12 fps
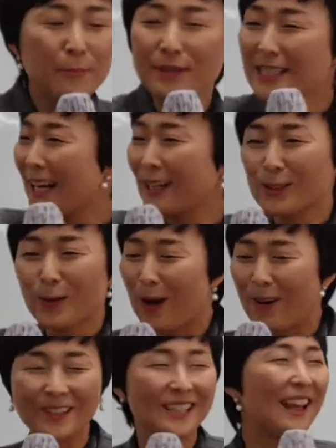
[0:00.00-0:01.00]

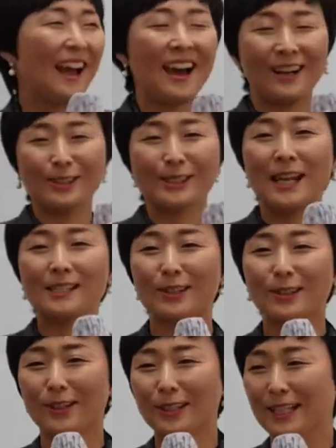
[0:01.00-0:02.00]
삐장소가 어디야? 하고
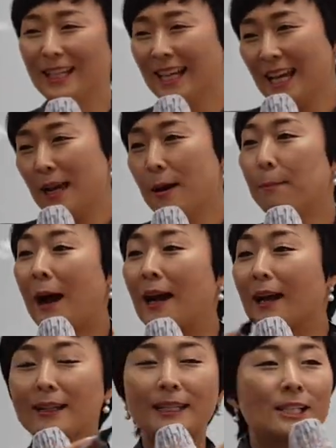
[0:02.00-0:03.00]
찾았더니
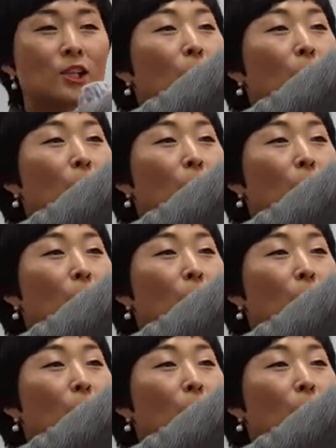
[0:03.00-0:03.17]
바깥에